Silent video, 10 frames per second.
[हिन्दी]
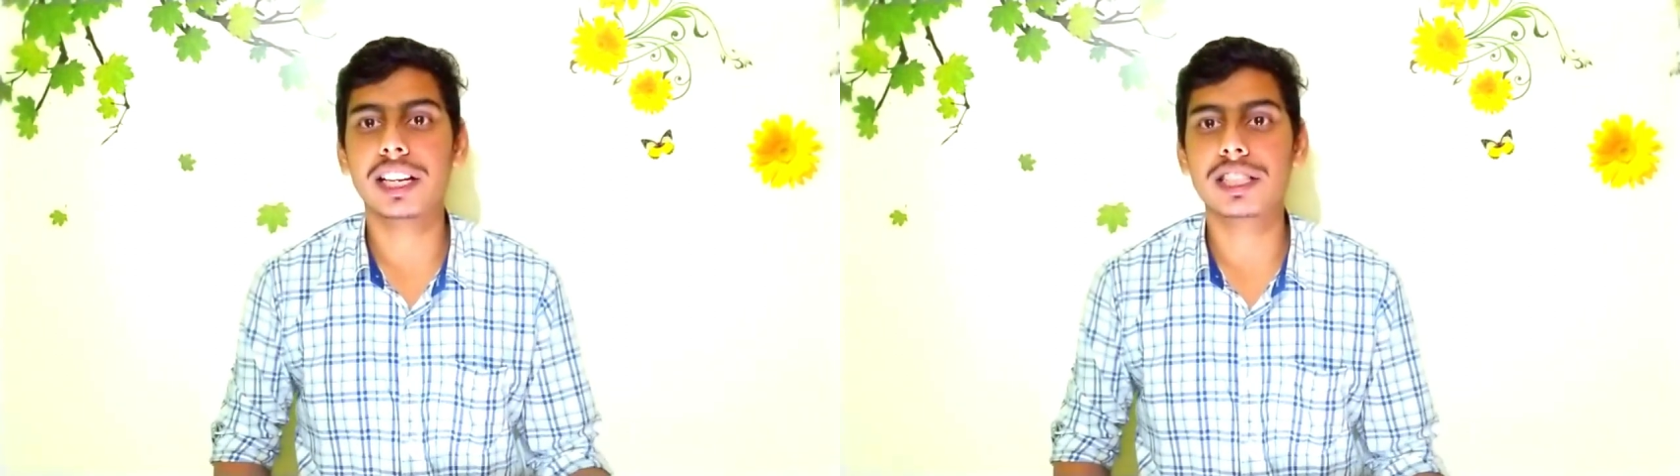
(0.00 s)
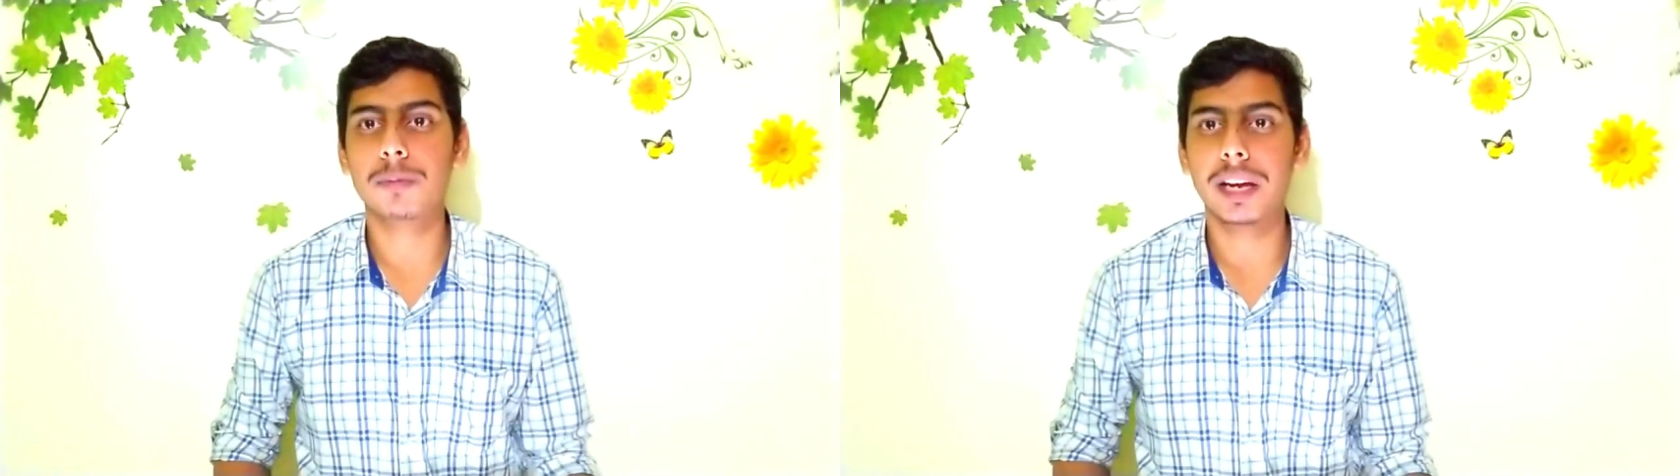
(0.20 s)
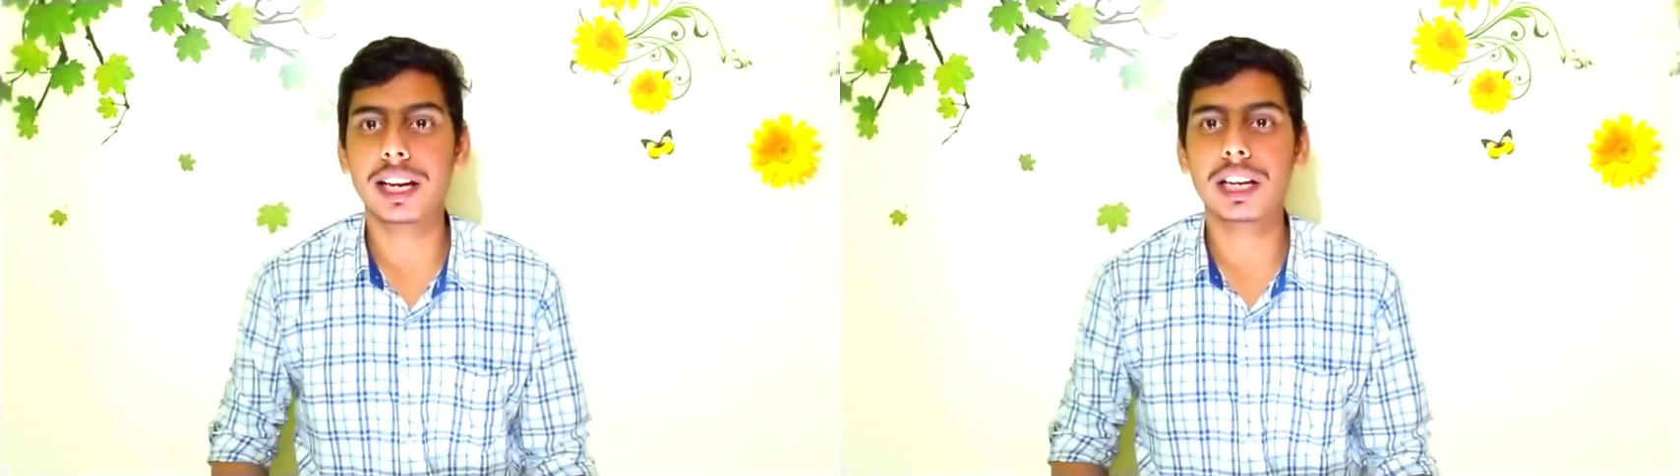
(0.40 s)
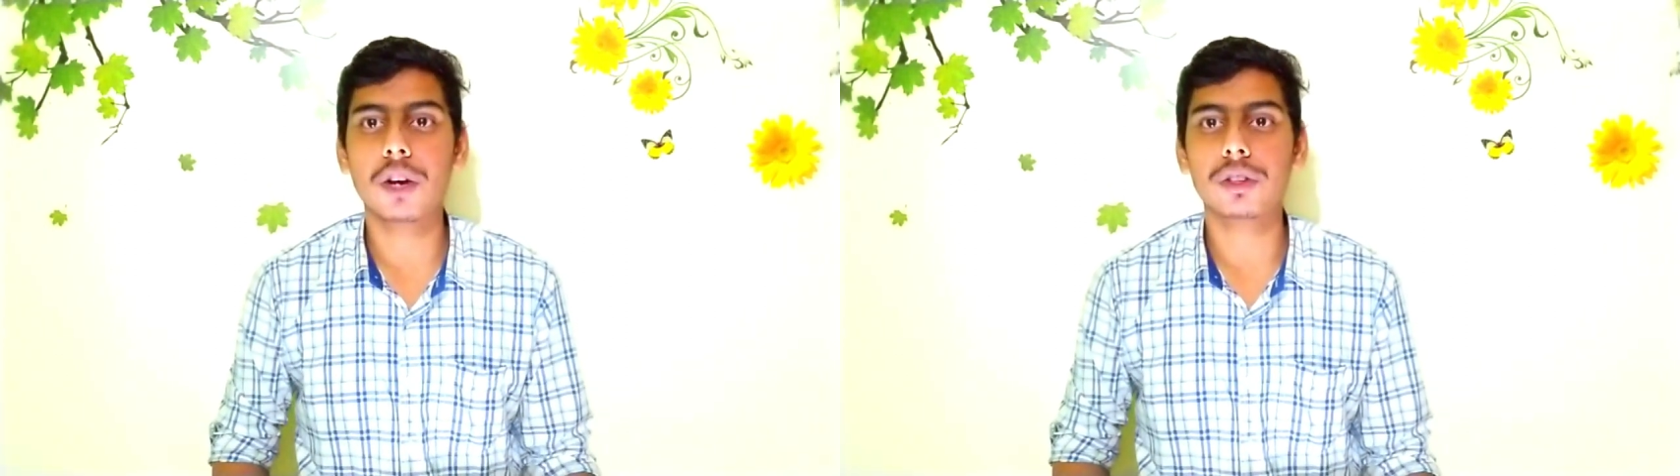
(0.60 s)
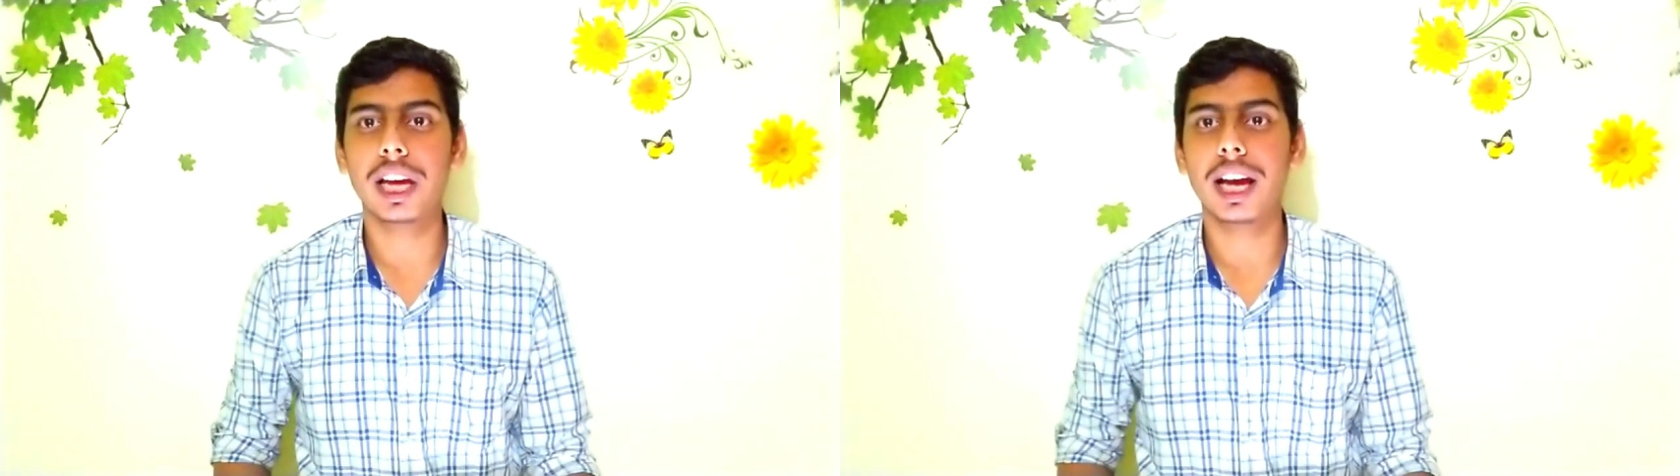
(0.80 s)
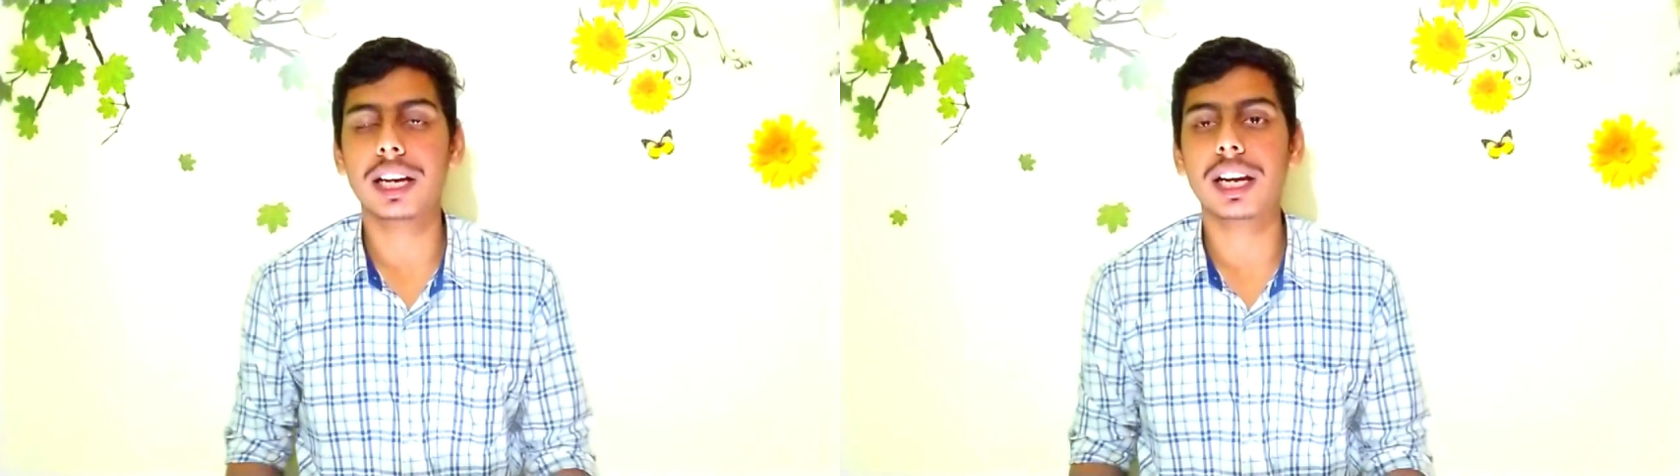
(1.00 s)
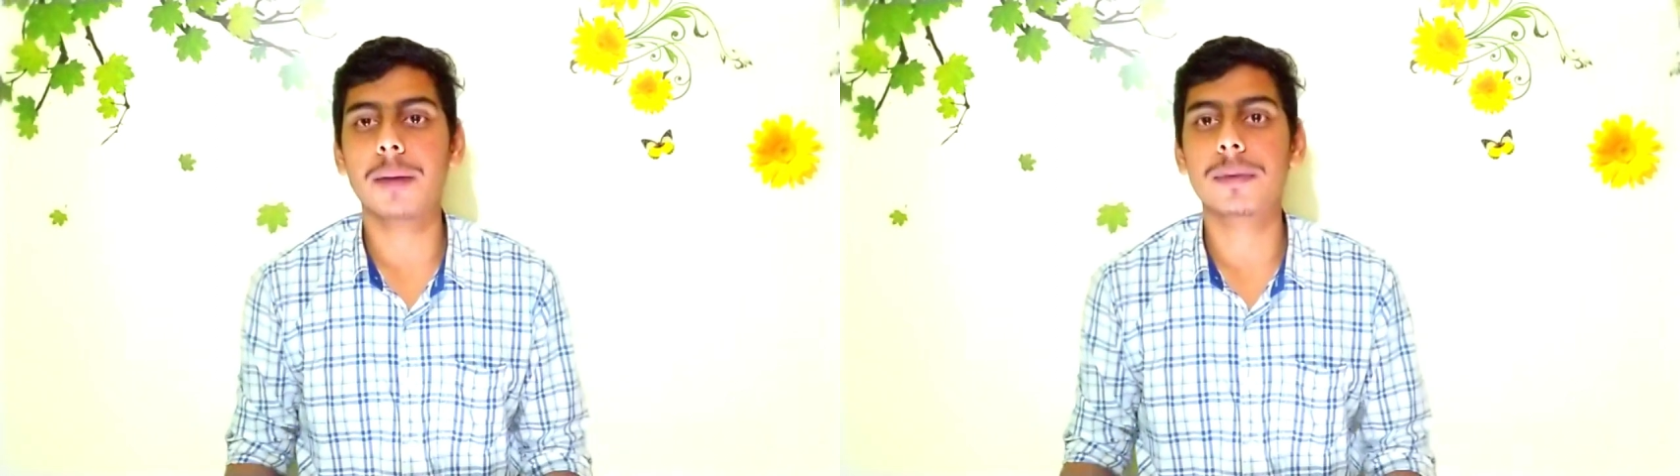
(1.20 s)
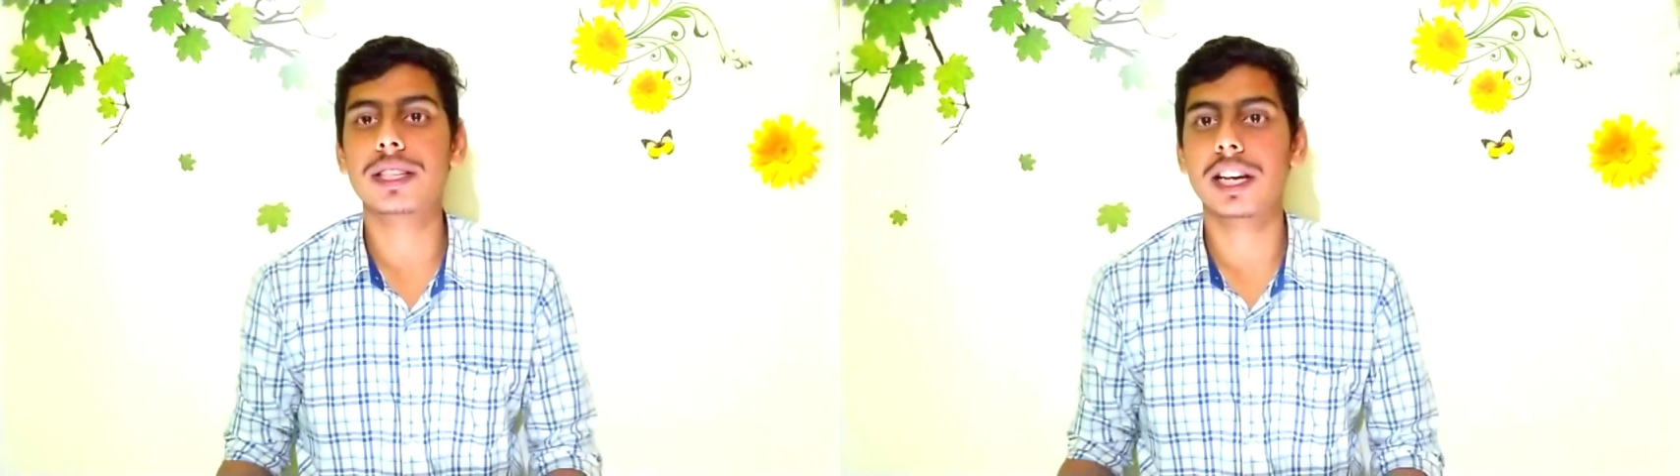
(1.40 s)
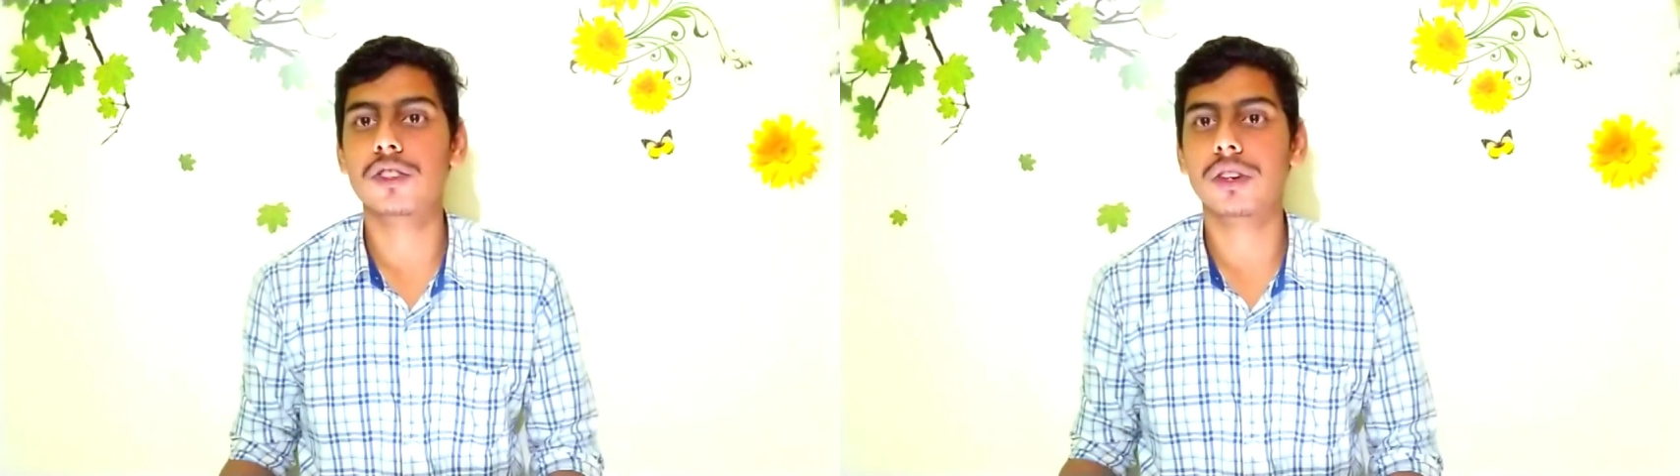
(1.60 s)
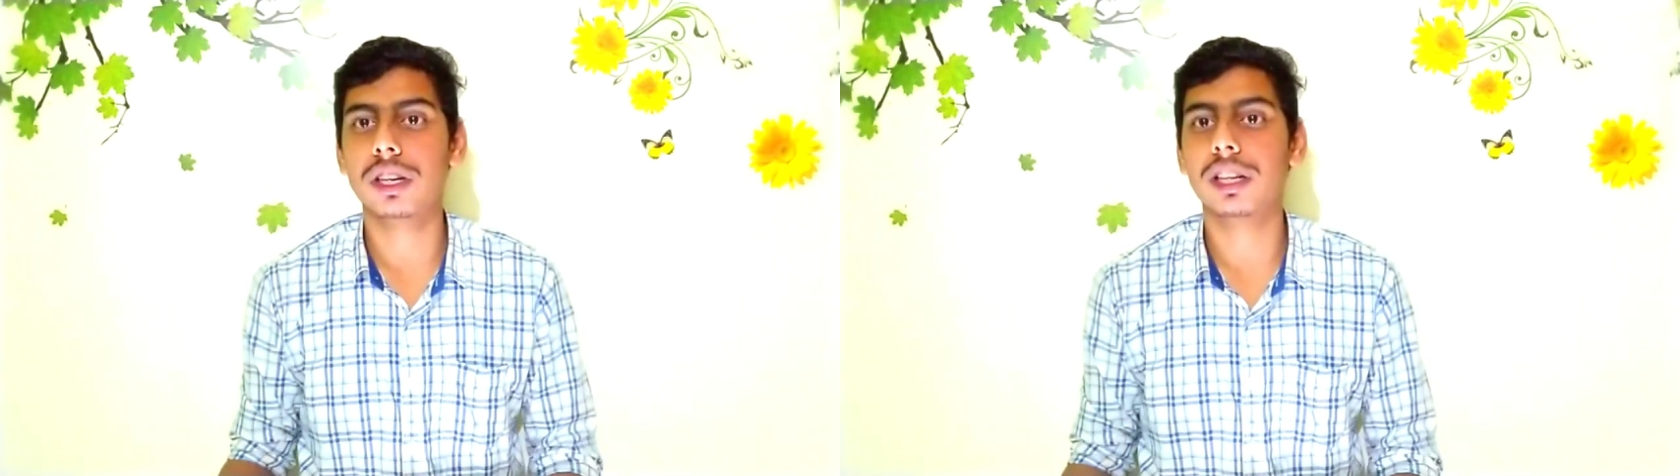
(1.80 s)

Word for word: इंटरेस्ट पे करना होता है अगर आप इसका जो